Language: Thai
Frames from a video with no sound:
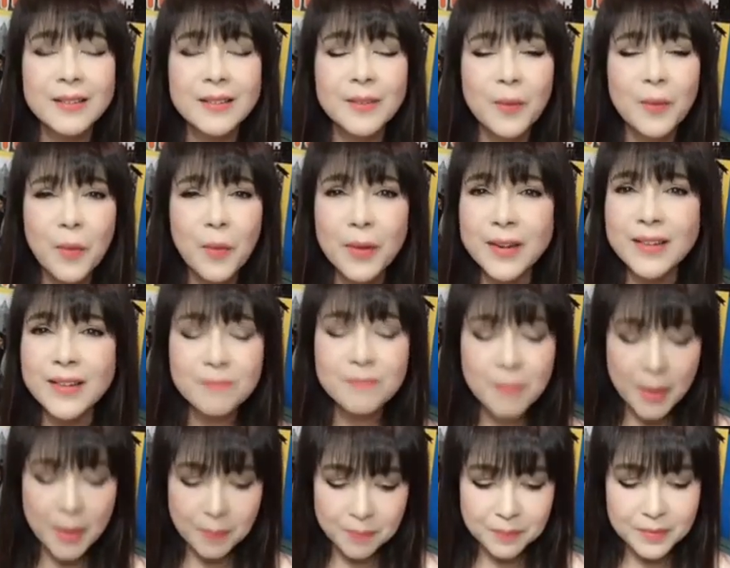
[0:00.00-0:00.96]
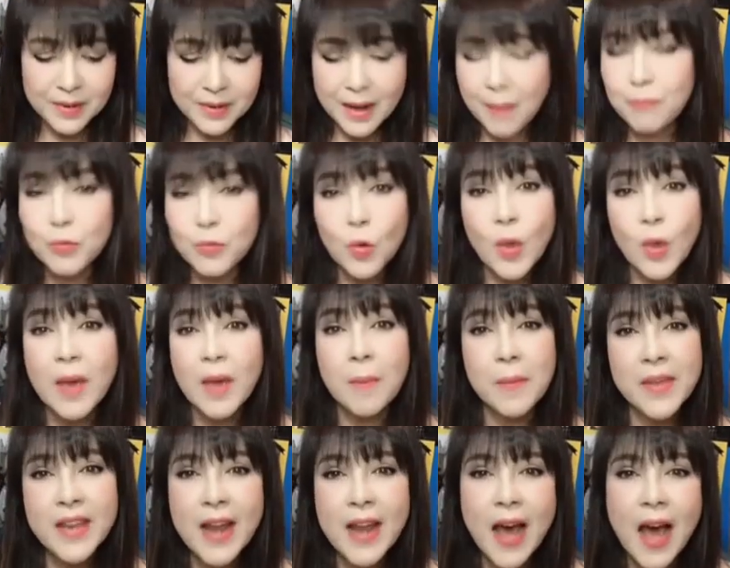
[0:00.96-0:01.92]
โอ้ยแบบรับตัวเอง
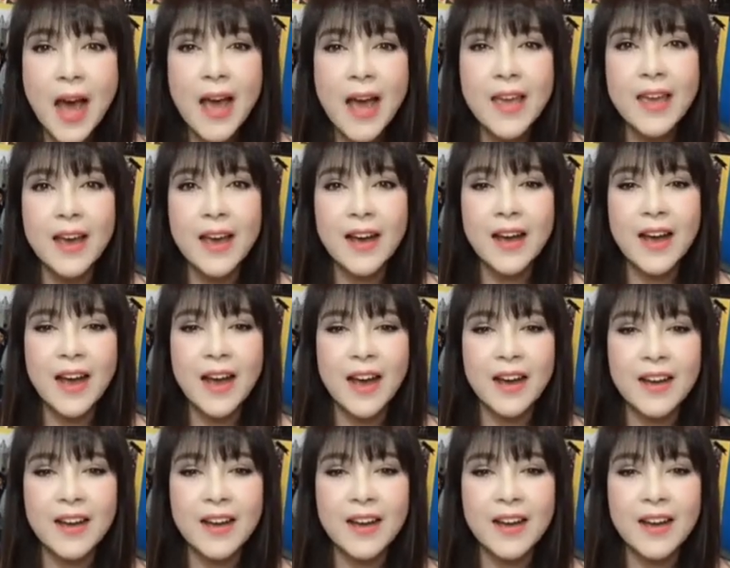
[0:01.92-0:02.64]
ไม่ได้อะค่ะ